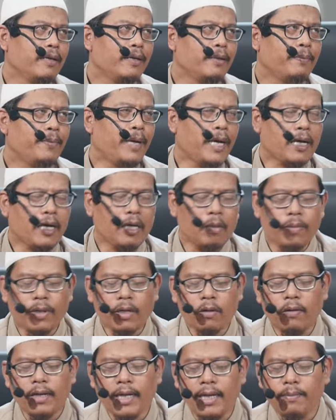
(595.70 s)
bahkan
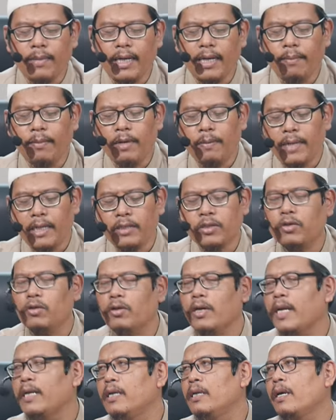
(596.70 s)
para ulama
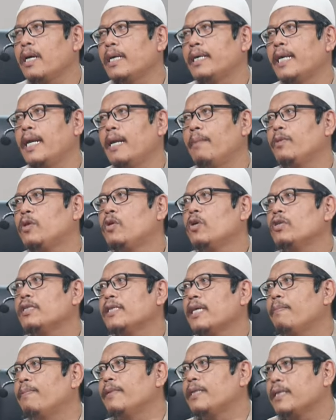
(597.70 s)
memasukkan ke dalam
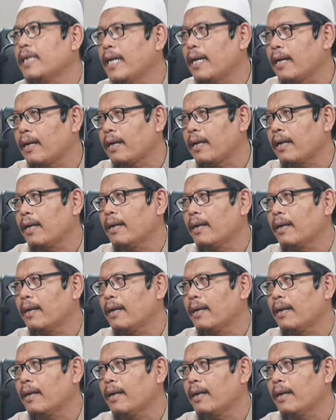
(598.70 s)
dosa besar